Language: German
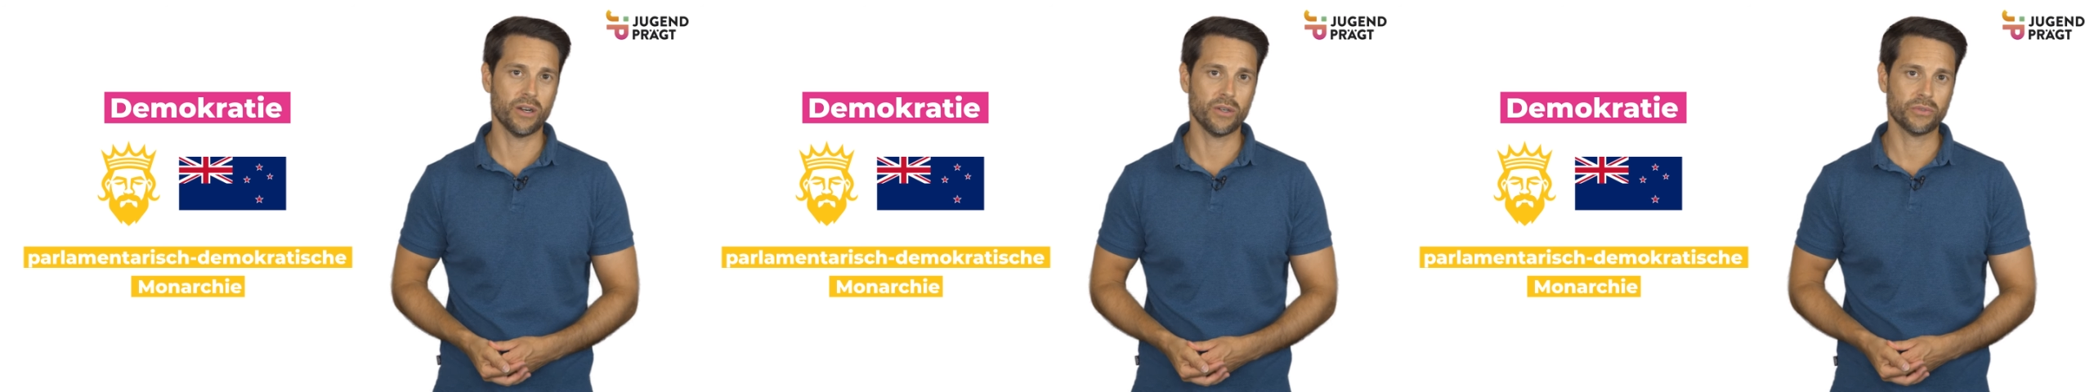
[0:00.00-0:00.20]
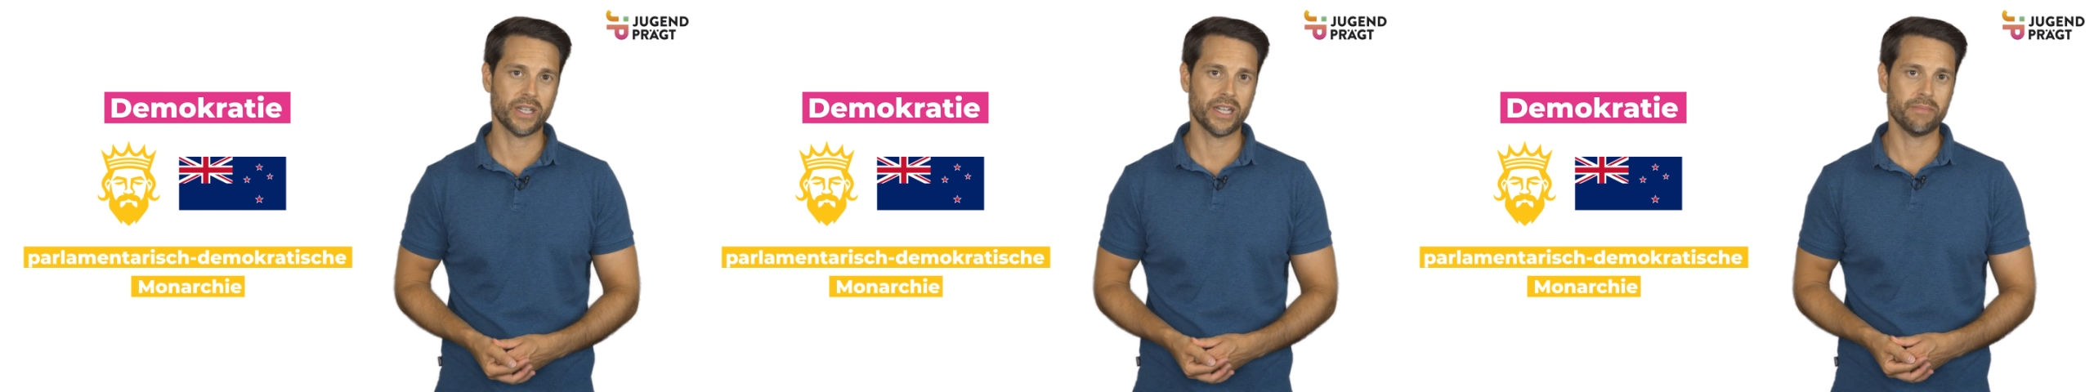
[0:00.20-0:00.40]

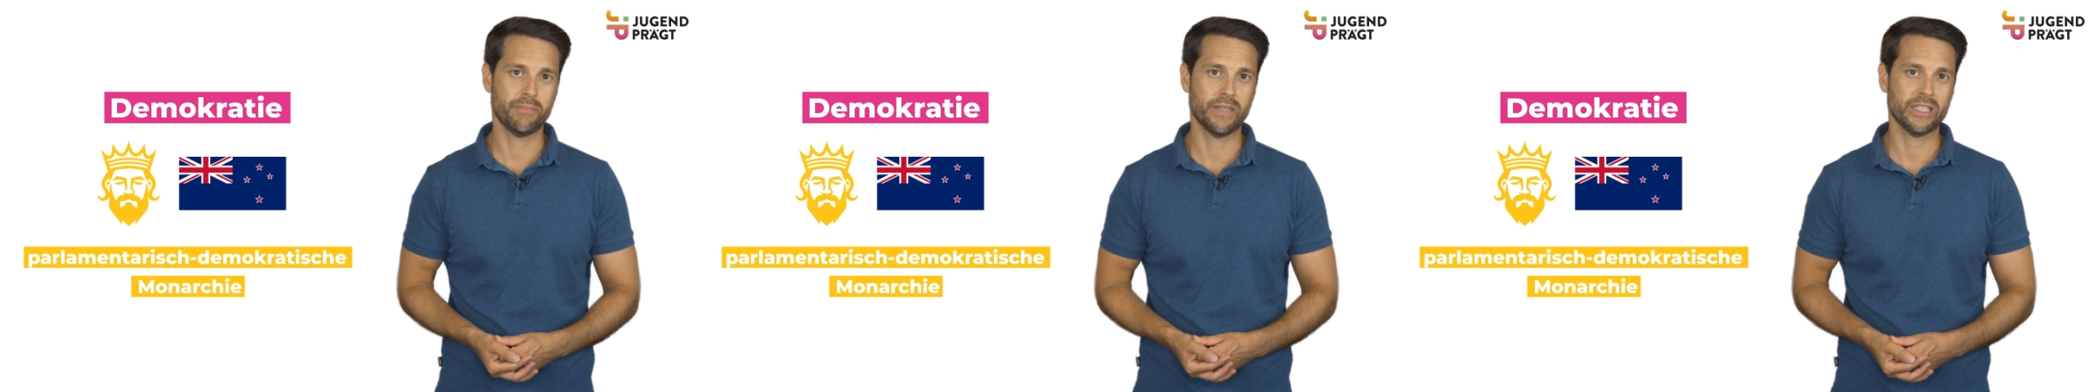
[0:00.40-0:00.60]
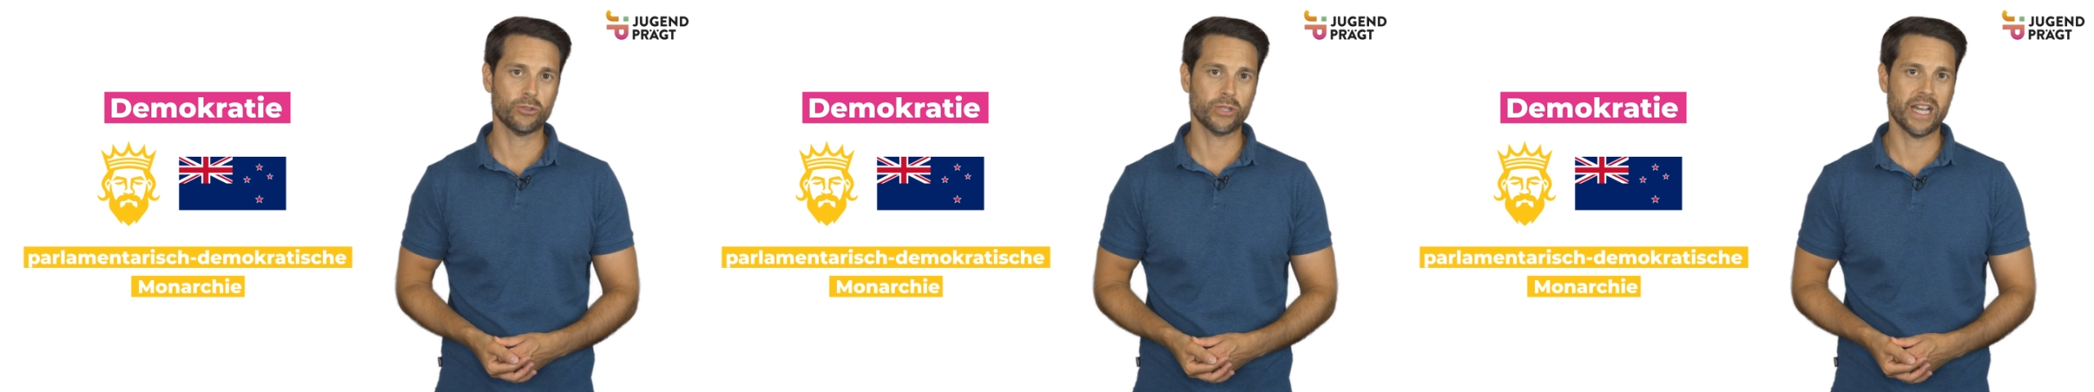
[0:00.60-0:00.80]

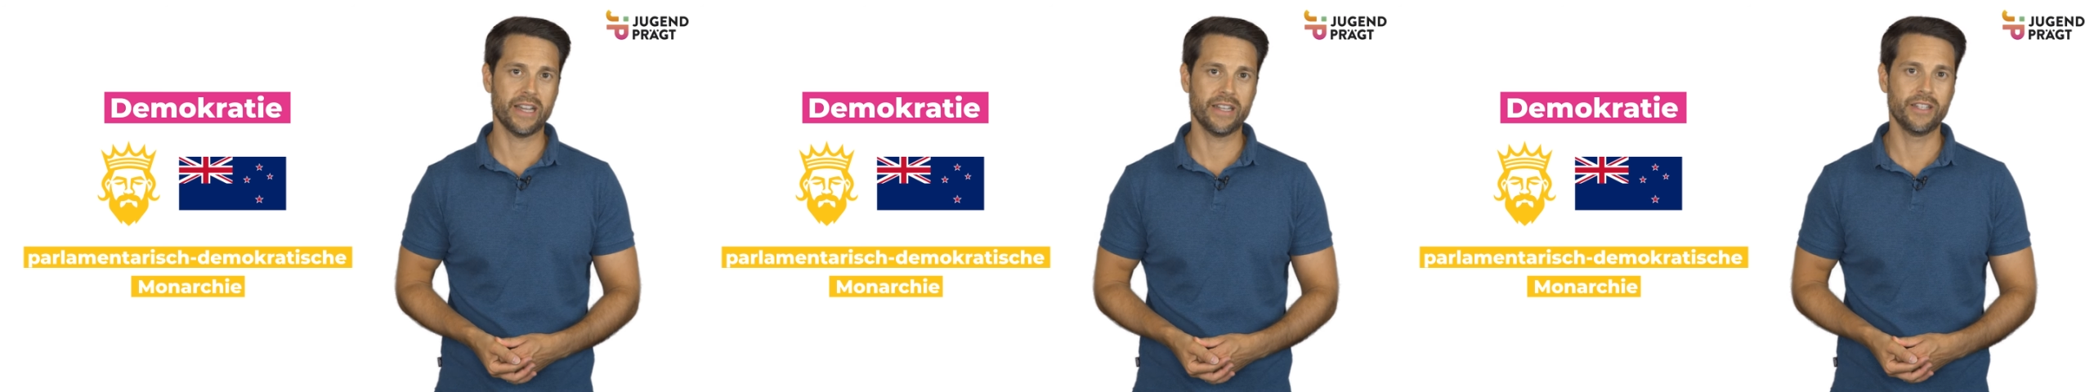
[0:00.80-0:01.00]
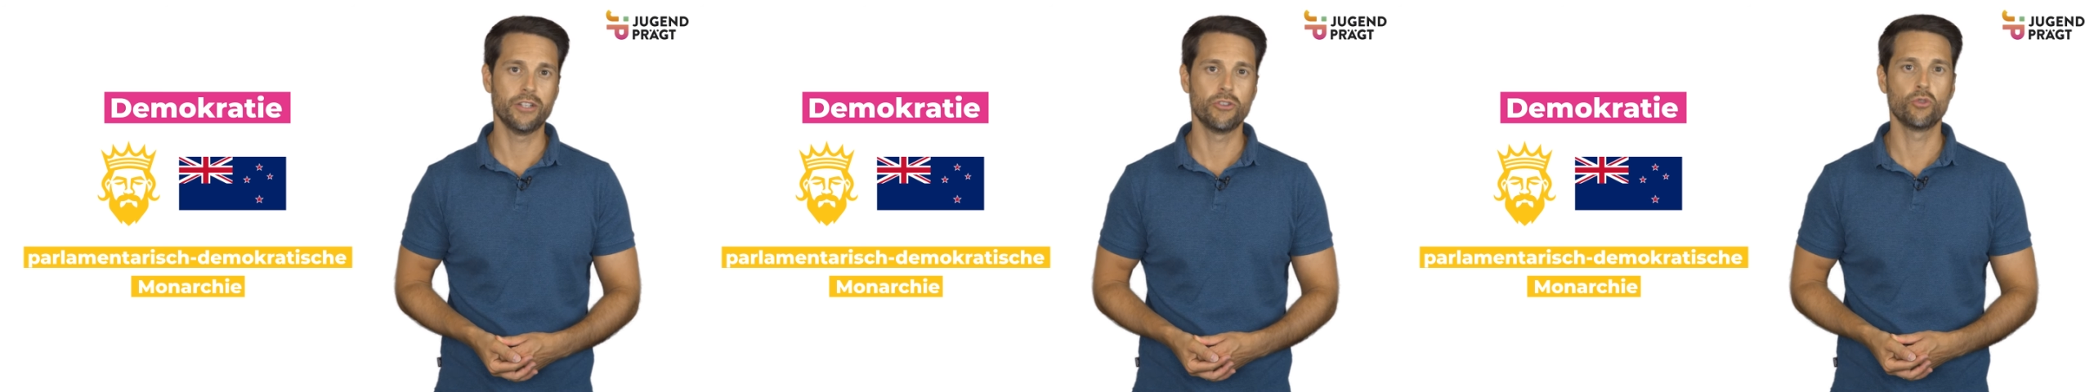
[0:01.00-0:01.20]
Aufgaben hat und eine